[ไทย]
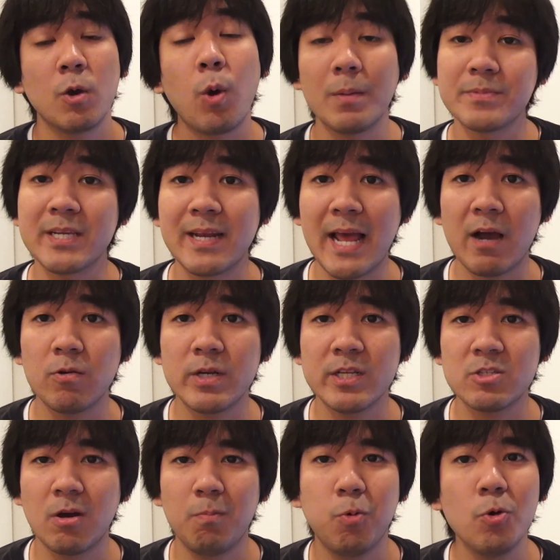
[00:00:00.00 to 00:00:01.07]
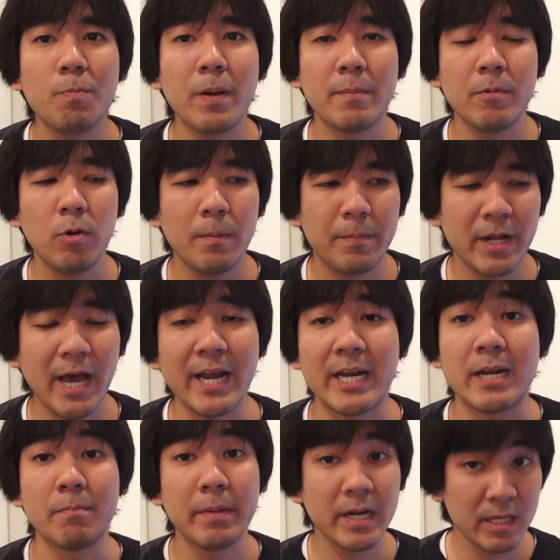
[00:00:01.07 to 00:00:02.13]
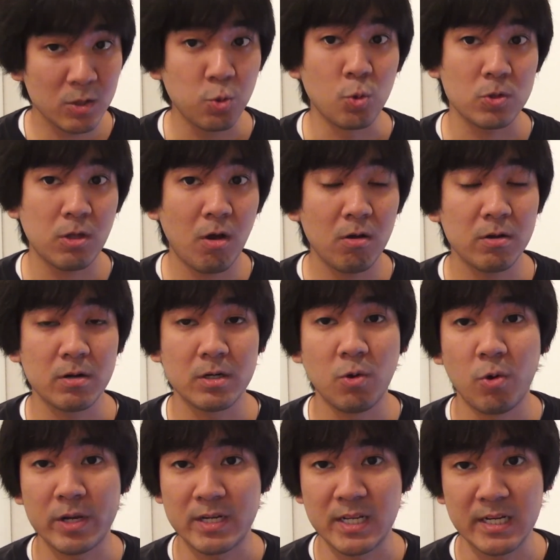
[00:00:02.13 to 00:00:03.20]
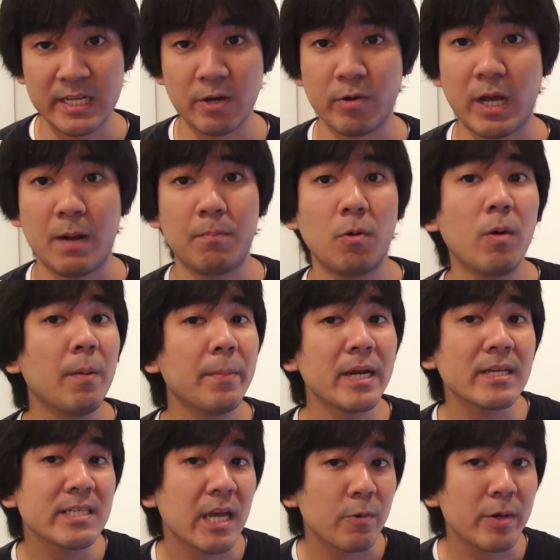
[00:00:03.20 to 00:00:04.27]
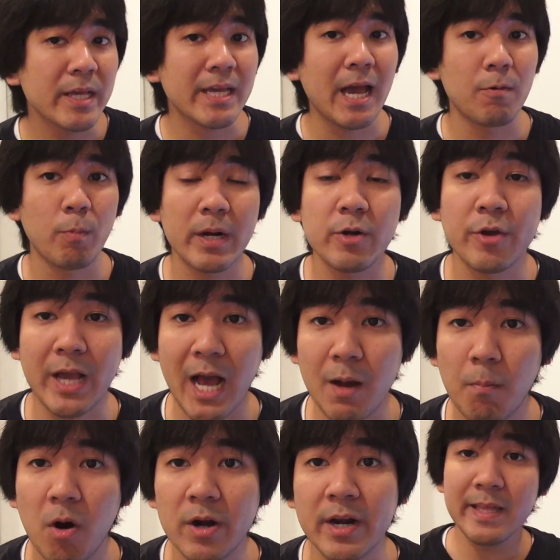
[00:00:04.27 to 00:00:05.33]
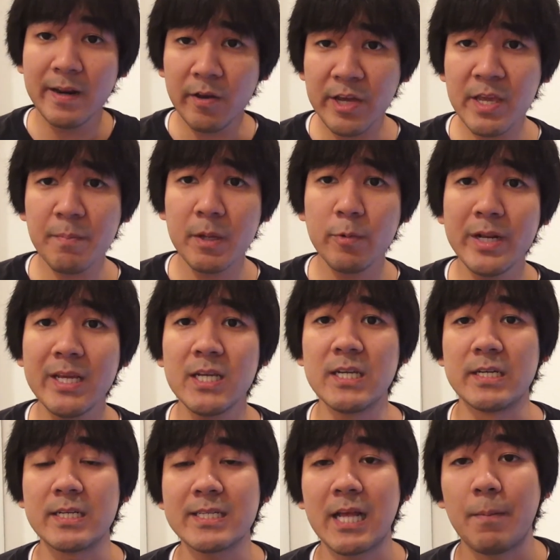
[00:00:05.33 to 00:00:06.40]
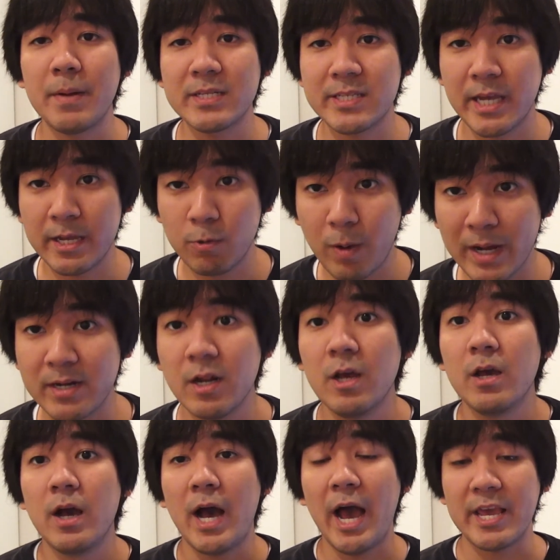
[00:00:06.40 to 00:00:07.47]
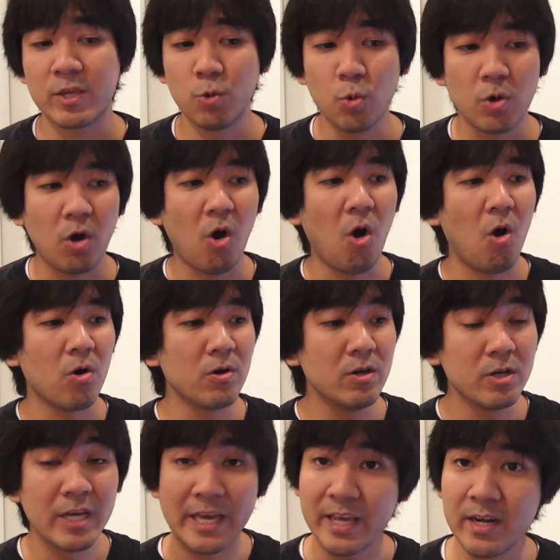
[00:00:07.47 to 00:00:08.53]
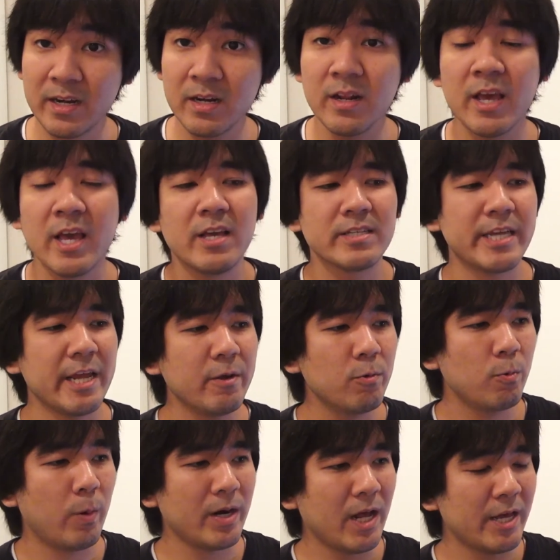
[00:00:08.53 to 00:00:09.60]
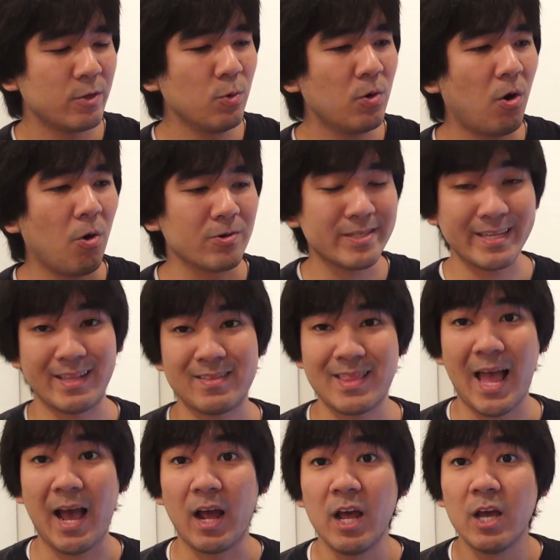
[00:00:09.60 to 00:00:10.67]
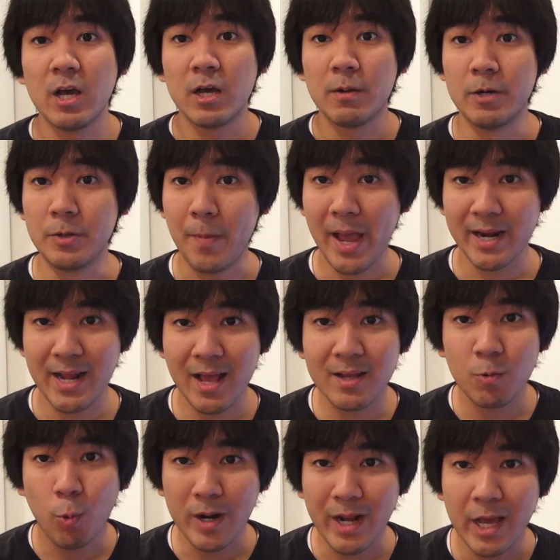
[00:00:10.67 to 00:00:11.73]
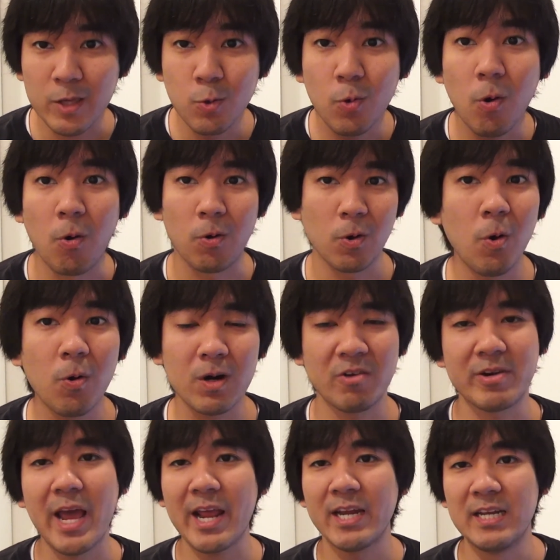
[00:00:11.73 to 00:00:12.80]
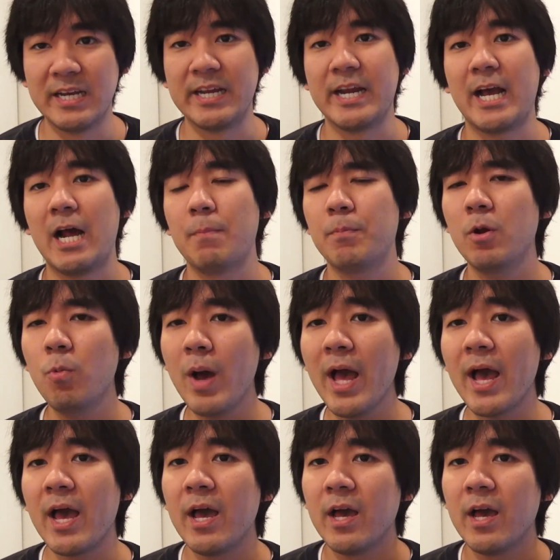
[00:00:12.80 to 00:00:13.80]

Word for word: ความจริงแล้วที่จอพูดไปเมื่อวันพฤหัสนั้นไม่ได้ถูกต้องโดยทีเดียวนะครับ เพราะว่าไม่ได้ใช้วิธีการวัดโดยคาร์บอนแต่เราก็ยังมีวิธีอื่นที่สามารถใช้วัดอายุของ หินใช้วัดอายุของสิ่งต่างๆ หรือแม้กระทั่งวัดอายุของโลกเราได้เลยนะครับเพราะว่า